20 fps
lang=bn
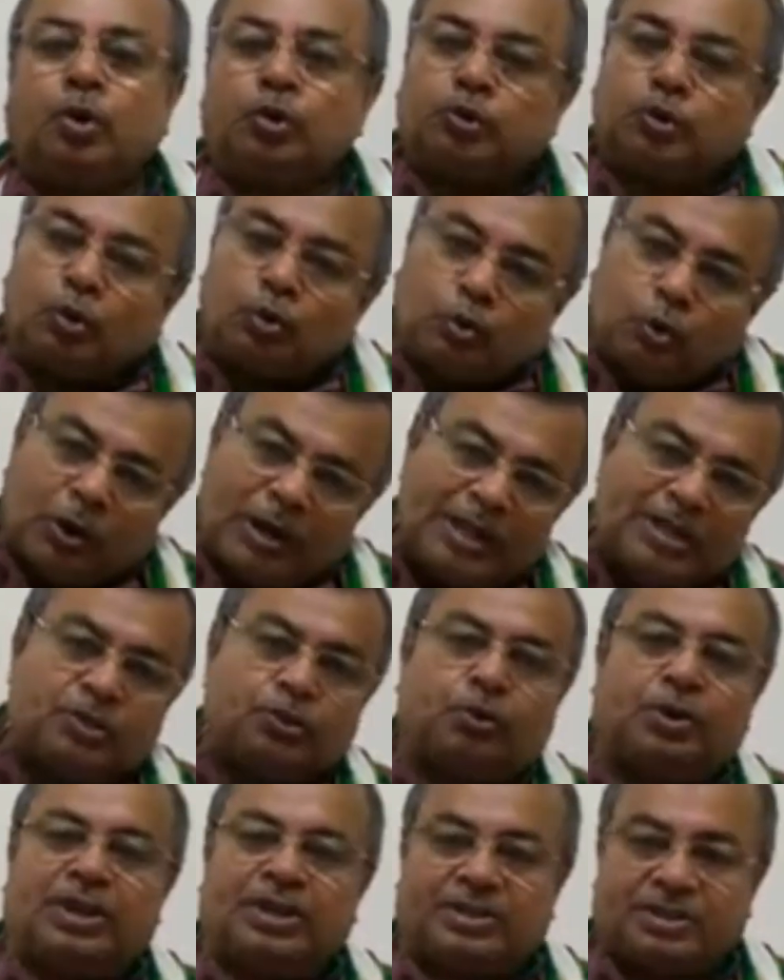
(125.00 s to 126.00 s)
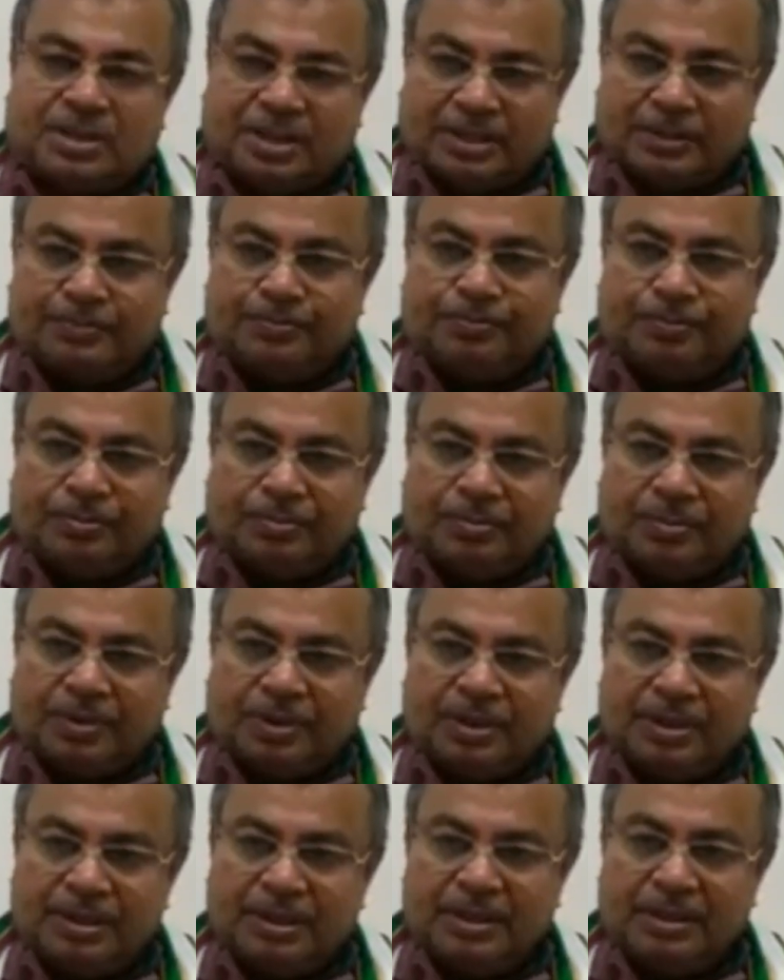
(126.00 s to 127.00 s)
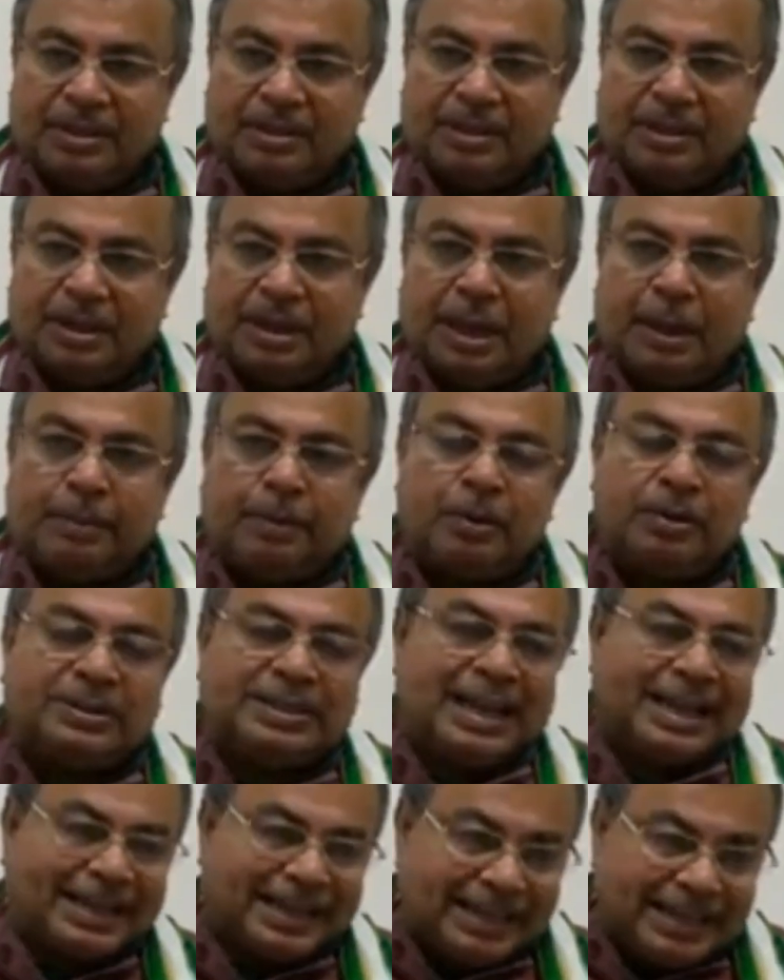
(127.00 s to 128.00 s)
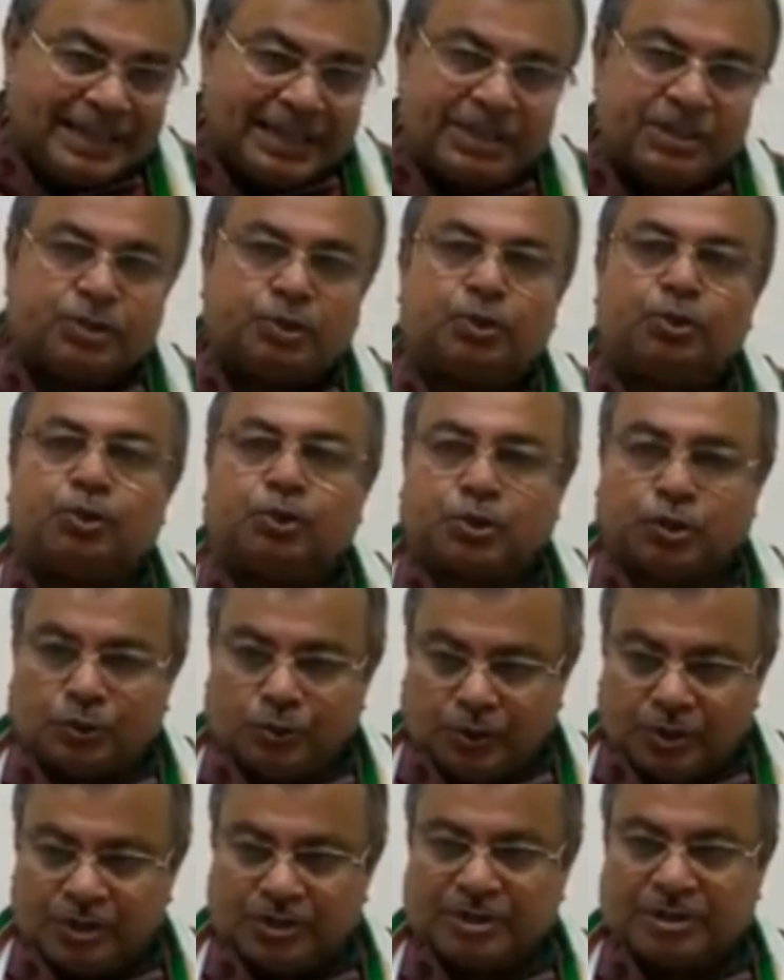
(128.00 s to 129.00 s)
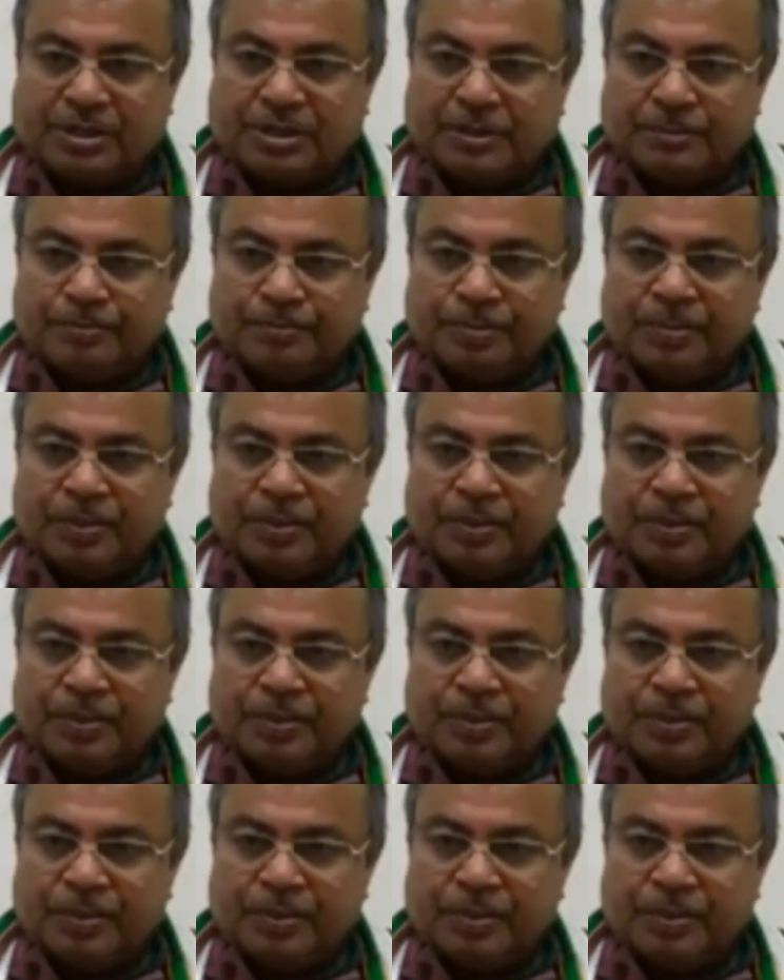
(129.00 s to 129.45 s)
যত কলেজ রয়েছে এবং টেকনিক্যাল ইনস্টিটিউশন রয়েছে